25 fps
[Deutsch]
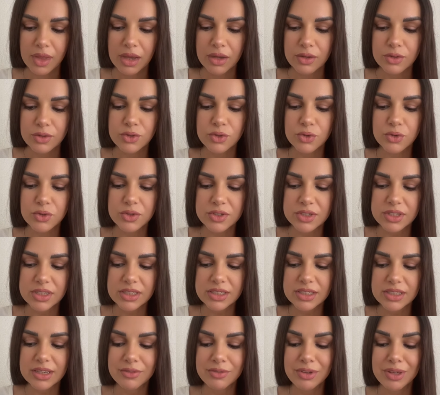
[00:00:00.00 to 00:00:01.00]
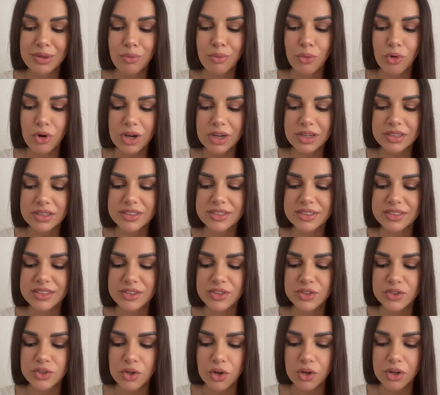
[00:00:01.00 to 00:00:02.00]
So sicher wie morgens die
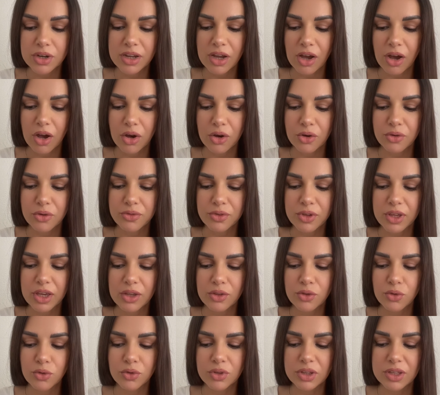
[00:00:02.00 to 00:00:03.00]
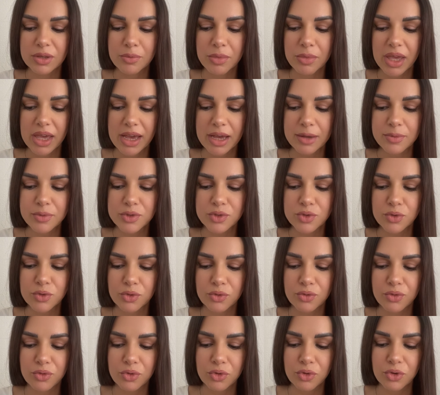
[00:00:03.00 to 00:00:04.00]
Sonne aufgeht und im Herbst und
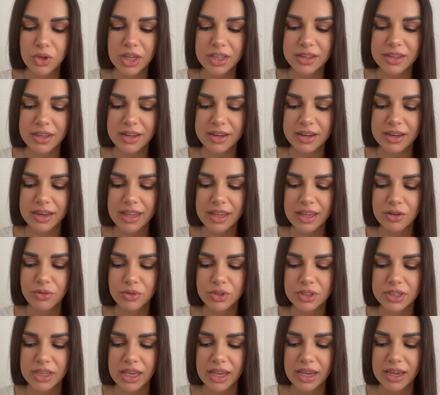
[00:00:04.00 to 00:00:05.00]
Frühjahr der Regen und die